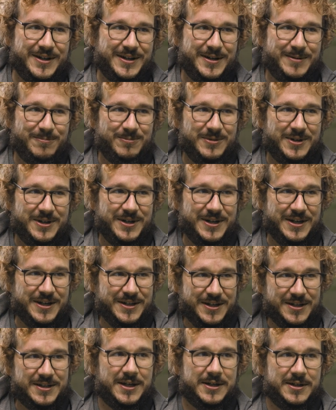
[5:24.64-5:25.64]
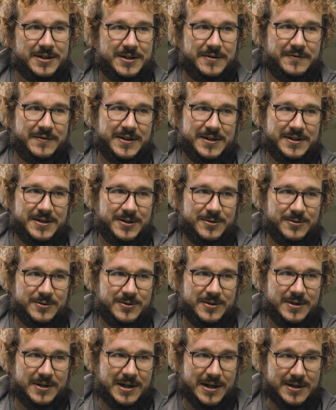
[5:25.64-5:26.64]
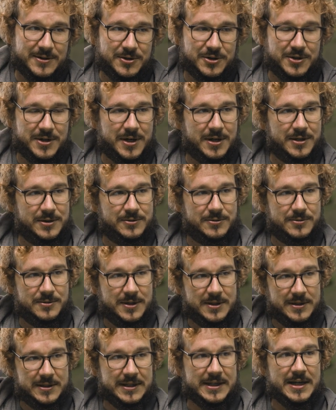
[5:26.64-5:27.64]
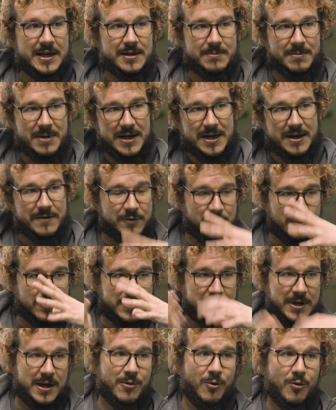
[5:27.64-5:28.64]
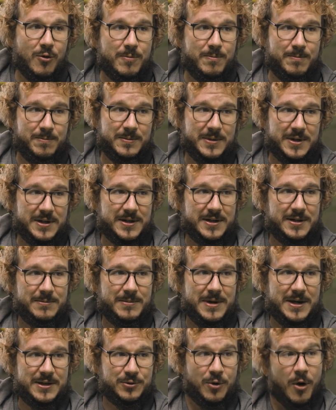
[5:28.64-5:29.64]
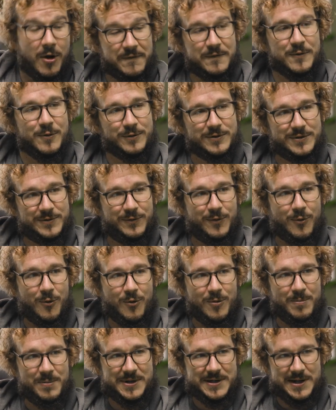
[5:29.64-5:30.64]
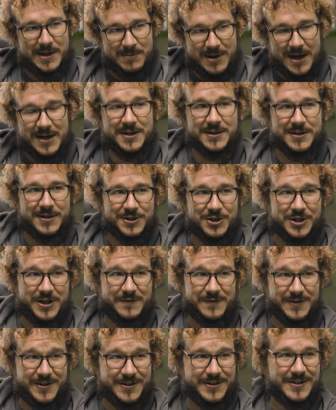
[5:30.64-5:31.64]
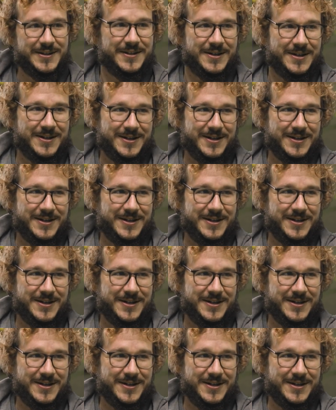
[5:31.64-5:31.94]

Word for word: ähm, eine interessante Differenzierung zu den klassischen Agenturen, die ja immer eher von unten nach oben, ähm, also hoffnungsfroh mit der Marketingchefin